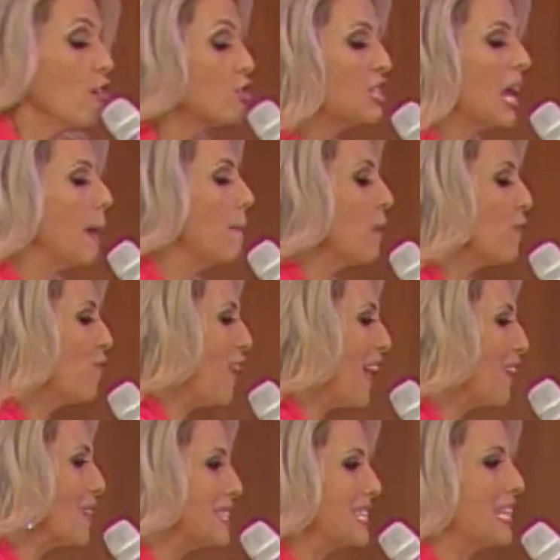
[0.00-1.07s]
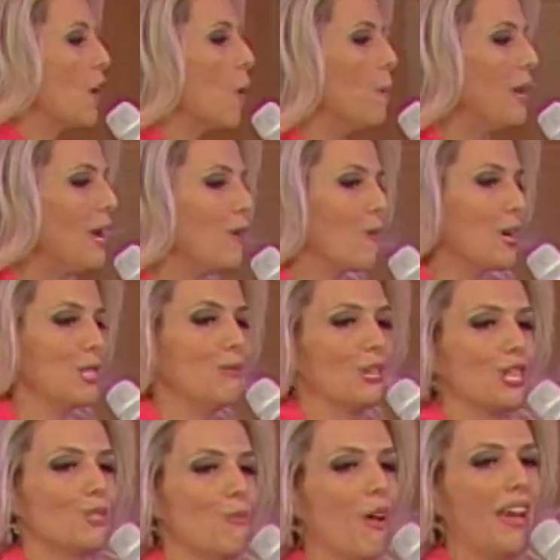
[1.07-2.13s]
Eu sempre falo assim, eu brinco com as
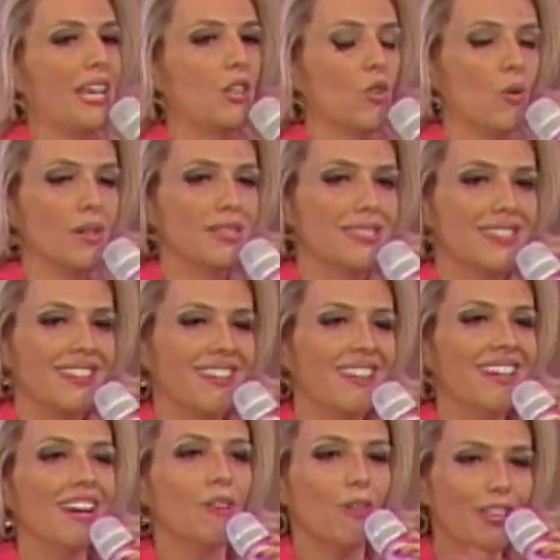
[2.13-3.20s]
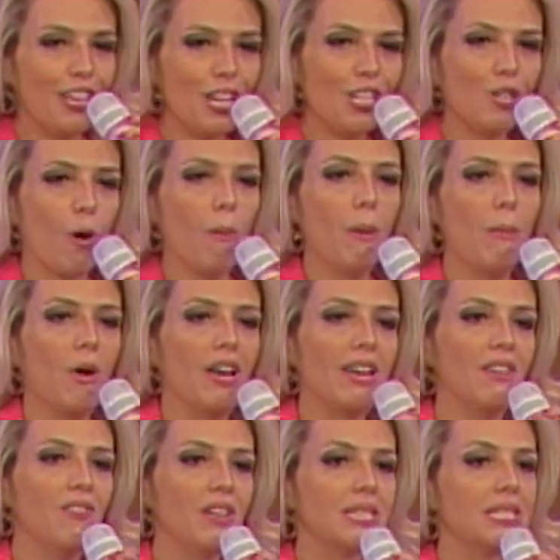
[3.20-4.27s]
meninas do meu R12. Quando a gente
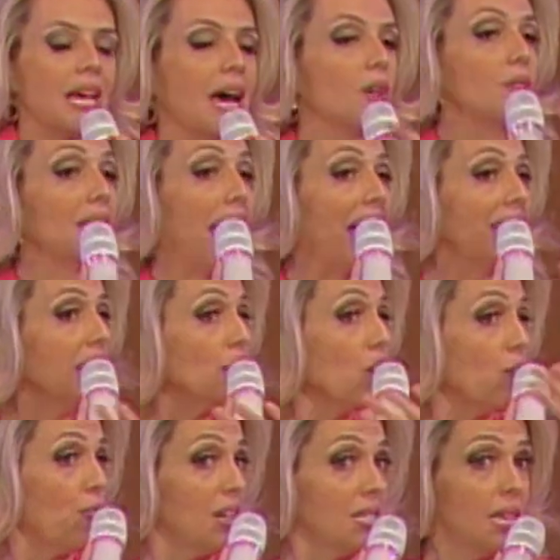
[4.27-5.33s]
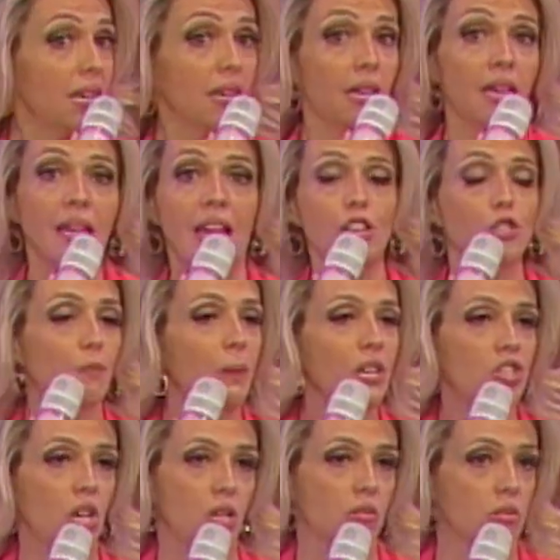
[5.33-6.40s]
comemora aniversário, nada de fazer 500
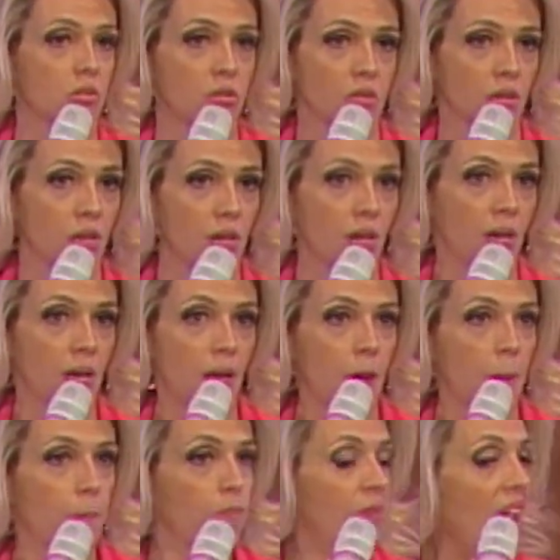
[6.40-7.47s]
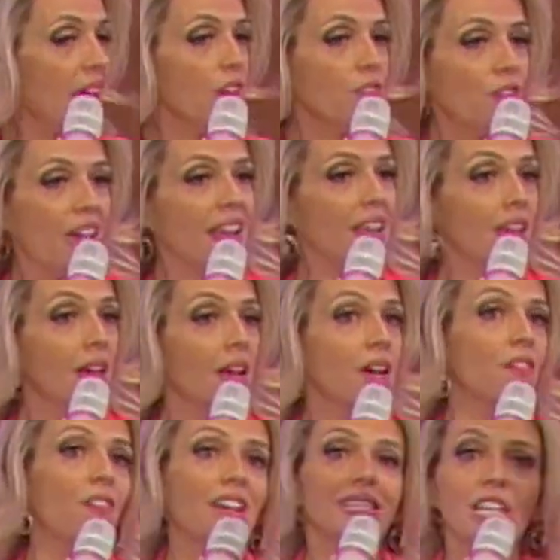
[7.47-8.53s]
pedidos. Nem vem
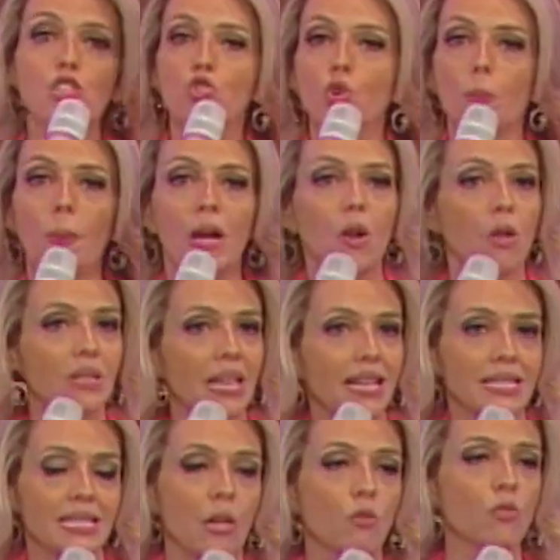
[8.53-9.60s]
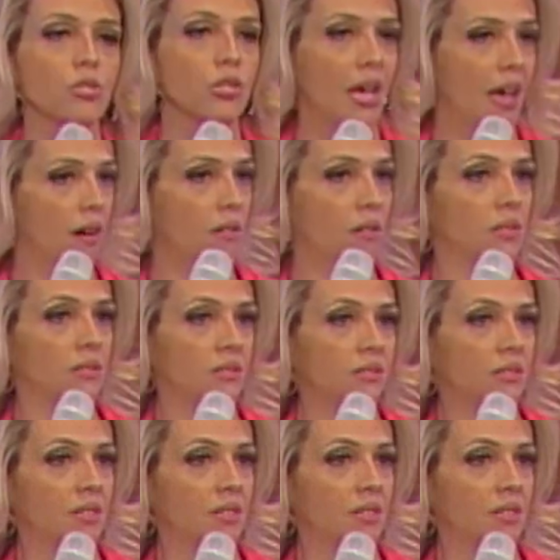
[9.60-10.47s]
fazer superlotação no céu.